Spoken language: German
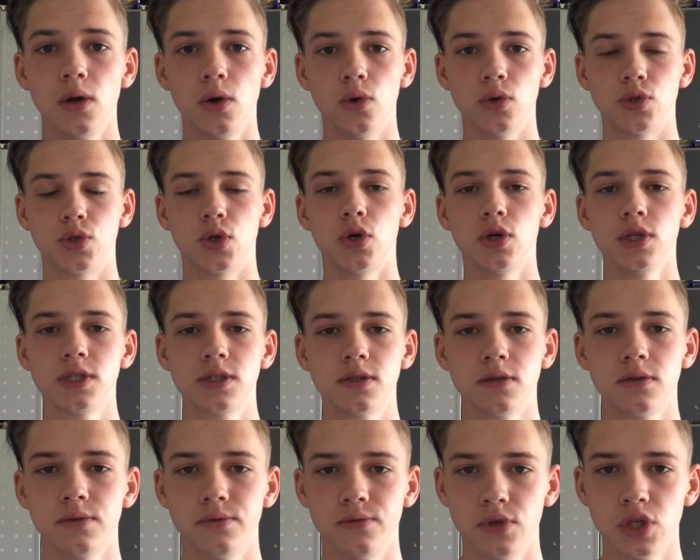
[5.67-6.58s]
Und
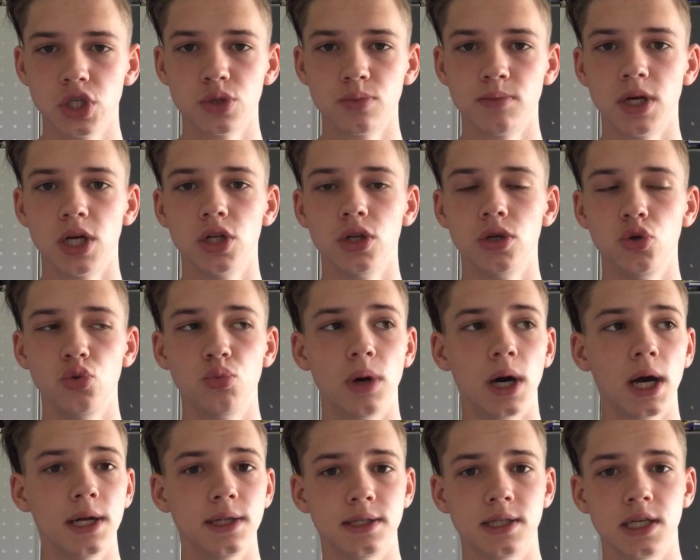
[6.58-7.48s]
heute will ich mal
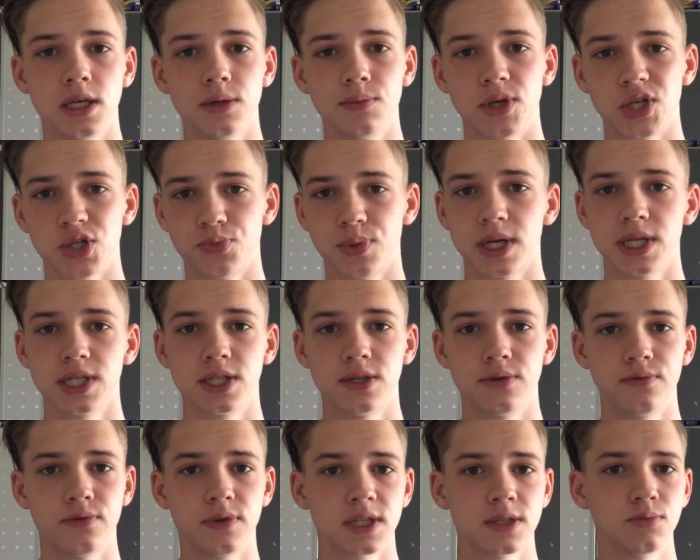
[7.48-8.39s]
über ein Thema
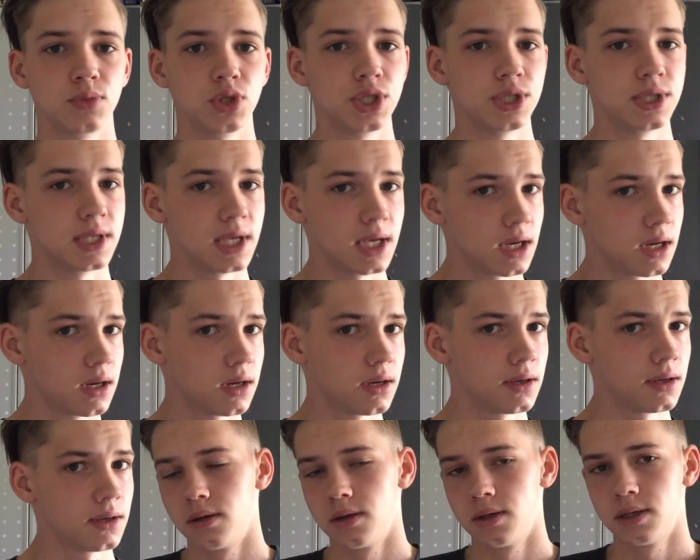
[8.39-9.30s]
sprechen, was mich
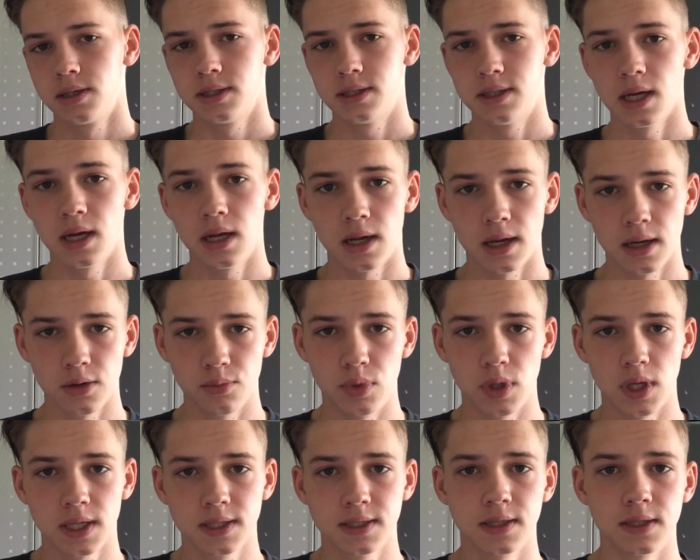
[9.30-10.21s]
sehr, sehr lange
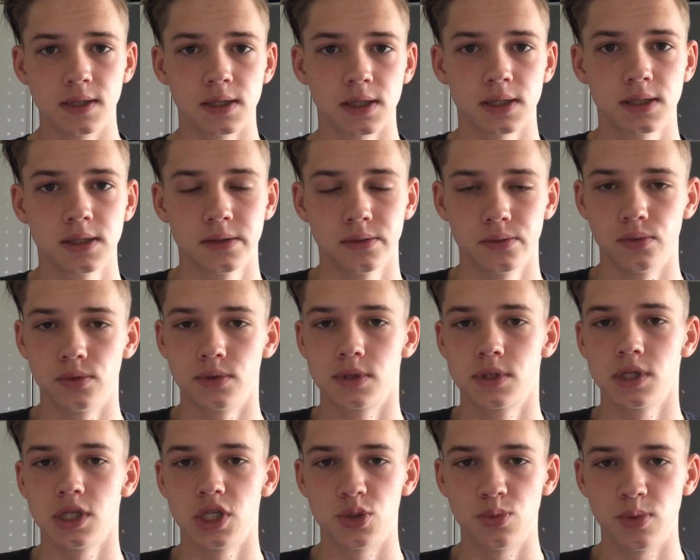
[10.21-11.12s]
belastet hat.
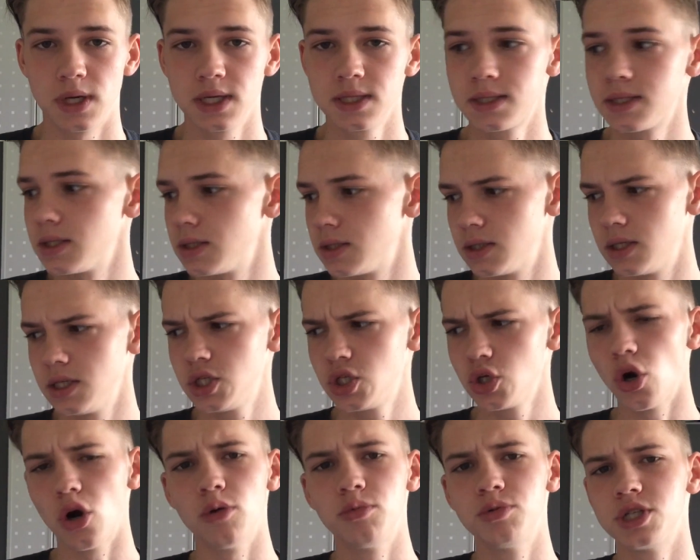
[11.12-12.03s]
Und ich weiß
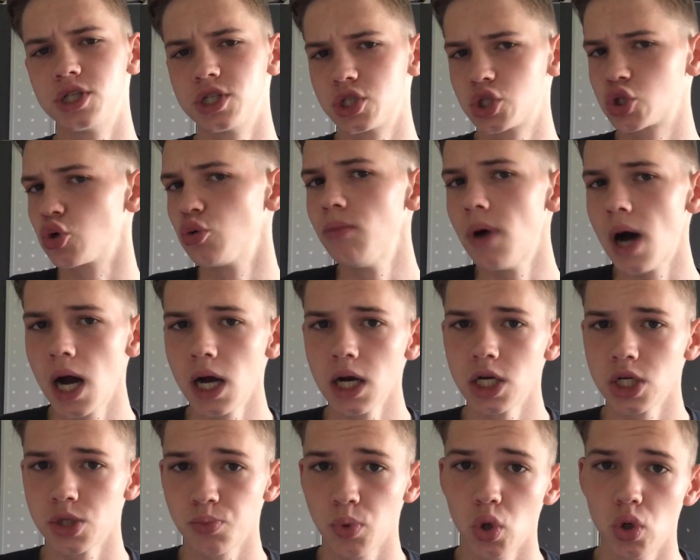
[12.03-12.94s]
nicht, ob ich es schon mal
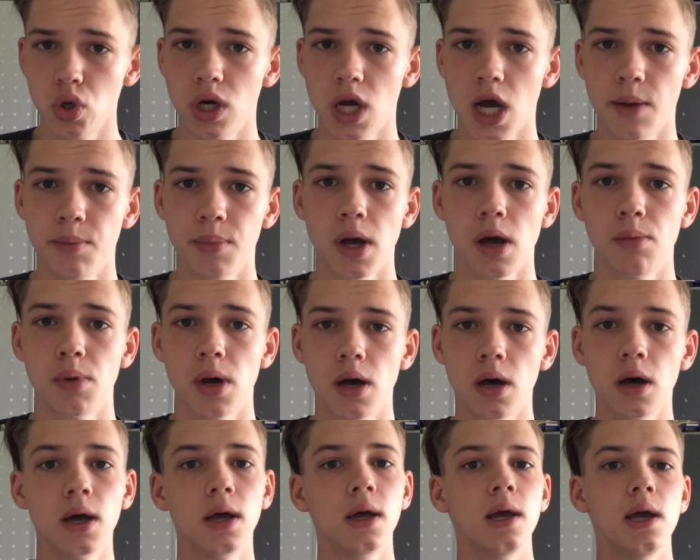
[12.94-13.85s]
angesprochen habe,
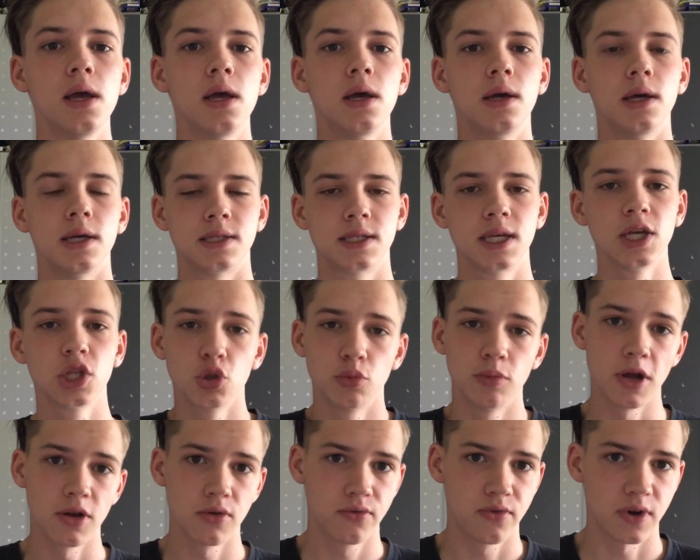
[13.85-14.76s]
aber es geht
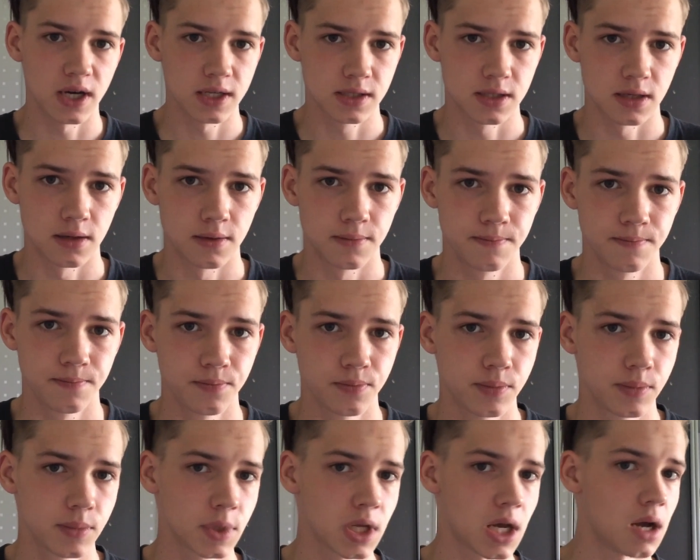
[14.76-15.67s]
um meinen Vater.
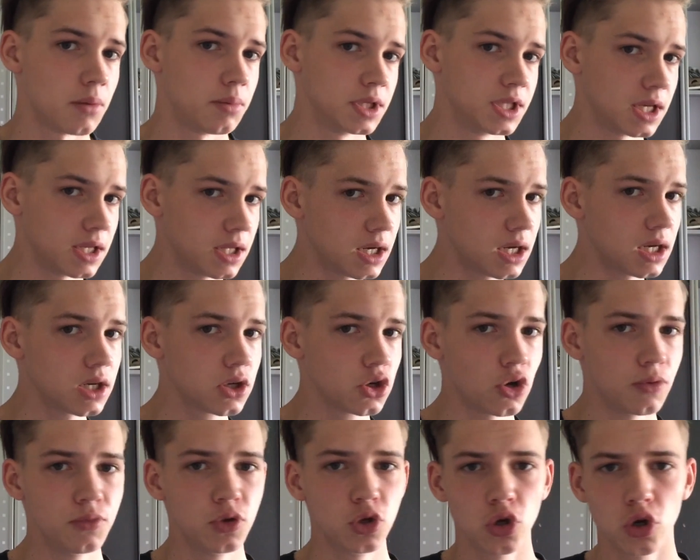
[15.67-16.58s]
Aber danach
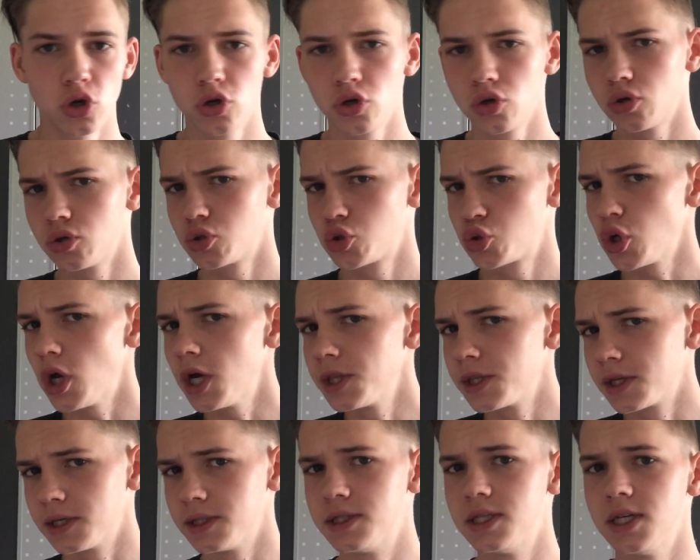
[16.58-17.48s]
kommen wir noch zu
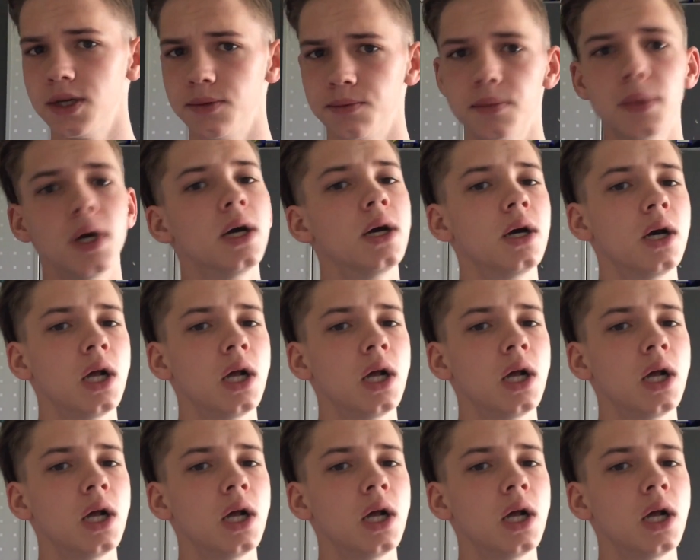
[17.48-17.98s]
anderen Themen.